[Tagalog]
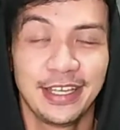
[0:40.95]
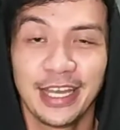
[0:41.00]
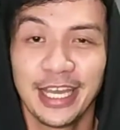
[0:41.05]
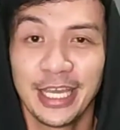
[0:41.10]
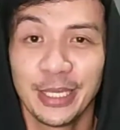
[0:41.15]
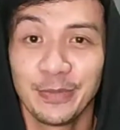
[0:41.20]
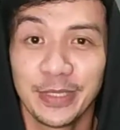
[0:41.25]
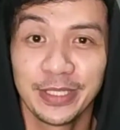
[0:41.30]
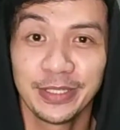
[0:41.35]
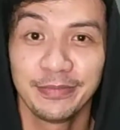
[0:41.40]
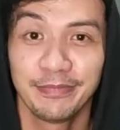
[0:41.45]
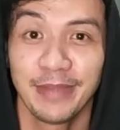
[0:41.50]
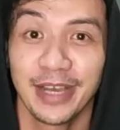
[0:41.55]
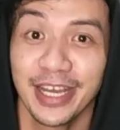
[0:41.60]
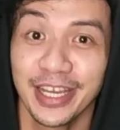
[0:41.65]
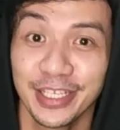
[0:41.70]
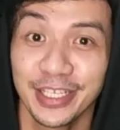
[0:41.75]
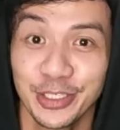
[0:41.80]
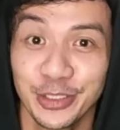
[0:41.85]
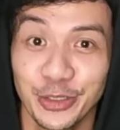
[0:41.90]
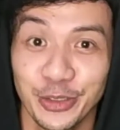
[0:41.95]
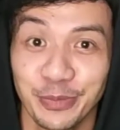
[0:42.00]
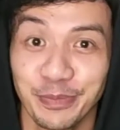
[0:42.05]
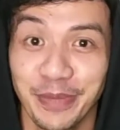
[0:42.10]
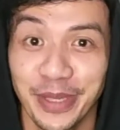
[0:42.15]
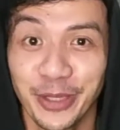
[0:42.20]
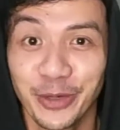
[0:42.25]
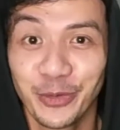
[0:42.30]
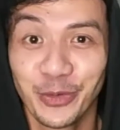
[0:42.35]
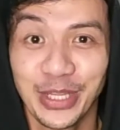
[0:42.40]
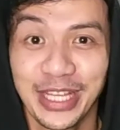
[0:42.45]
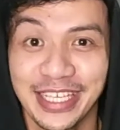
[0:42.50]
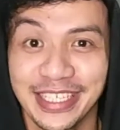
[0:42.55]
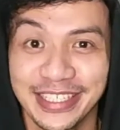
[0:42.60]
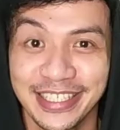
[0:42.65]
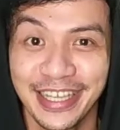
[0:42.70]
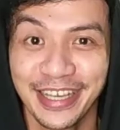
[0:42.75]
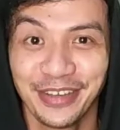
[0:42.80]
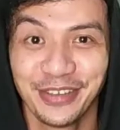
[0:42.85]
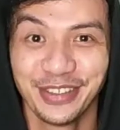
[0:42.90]
I mean, bakasyon pero walang
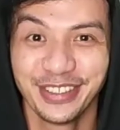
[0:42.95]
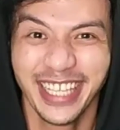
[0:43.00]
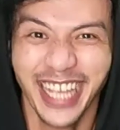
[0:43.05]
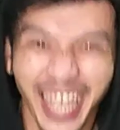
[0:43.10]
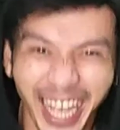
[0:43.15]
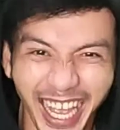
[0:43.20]
sahod.